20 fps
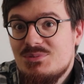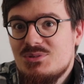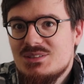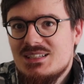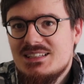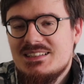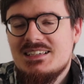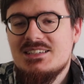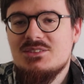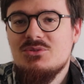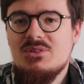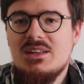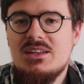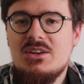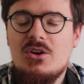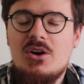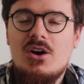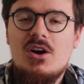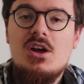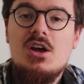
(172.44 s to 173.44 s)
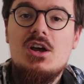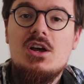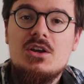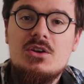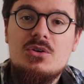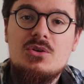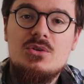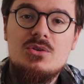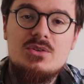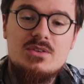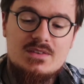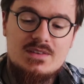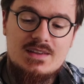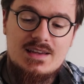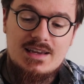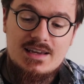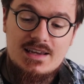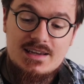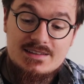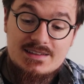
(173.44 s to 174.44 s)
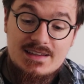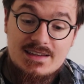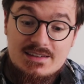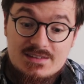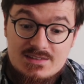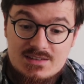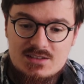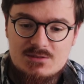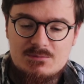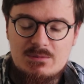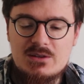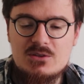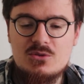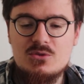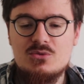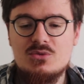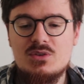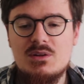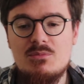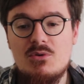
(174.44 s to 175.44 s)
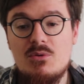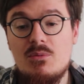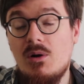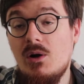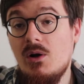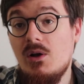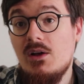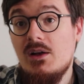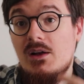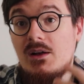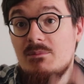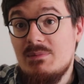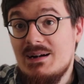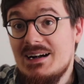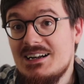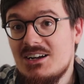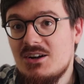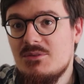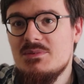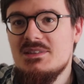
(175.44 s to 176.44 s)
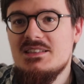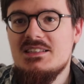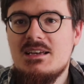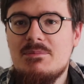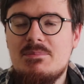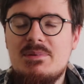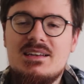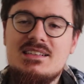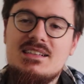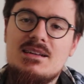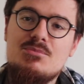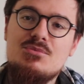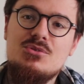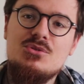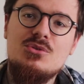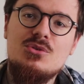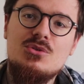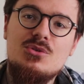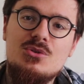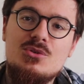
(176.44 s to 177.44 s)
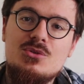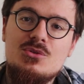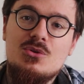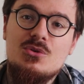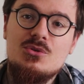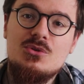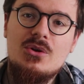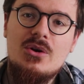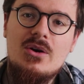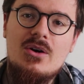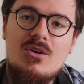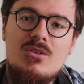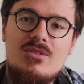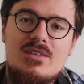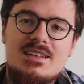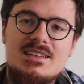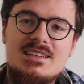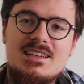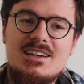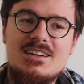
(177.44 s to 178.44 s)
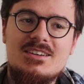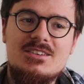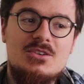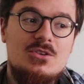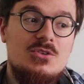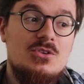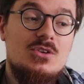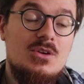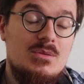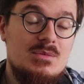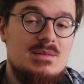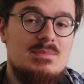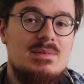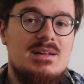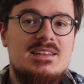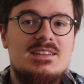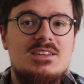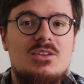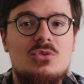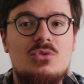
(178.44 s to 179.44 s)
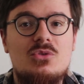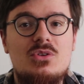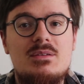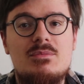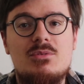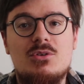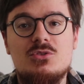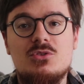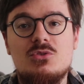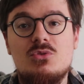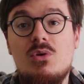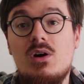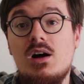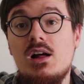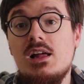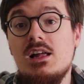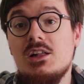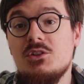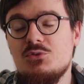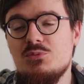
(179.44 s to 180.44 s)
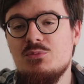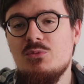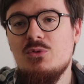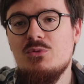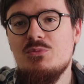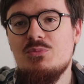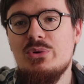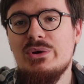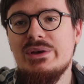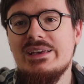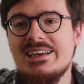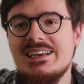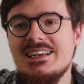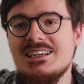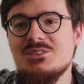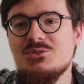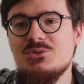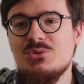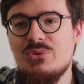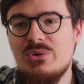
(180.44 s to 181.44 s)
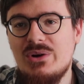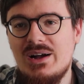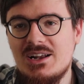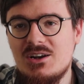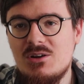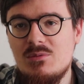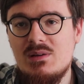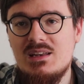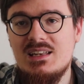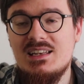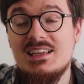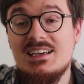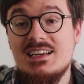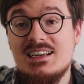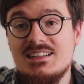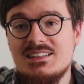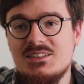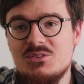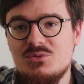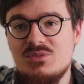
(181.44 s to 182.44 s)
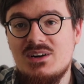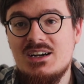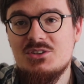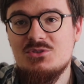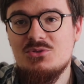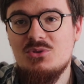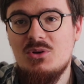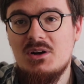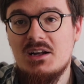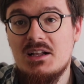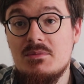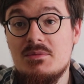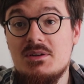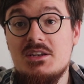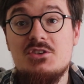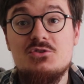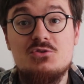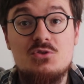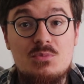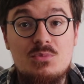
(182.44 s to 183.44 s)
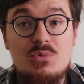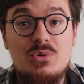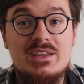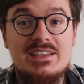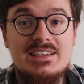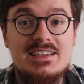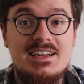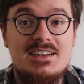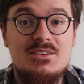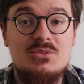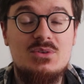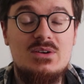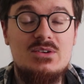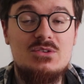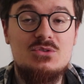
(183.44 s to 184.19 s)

pour cette raison d'ailleurs que ça, ça, existe, parce que tout simplement, bah, comme il n'y a, a, plus d'auteur, on va dire, comme c'est parti dans le livre de droit, tout le monde peut écrire sur l'oracle Béline, écrire des ouvrages sur l'oracle Béline. Je peux écrire un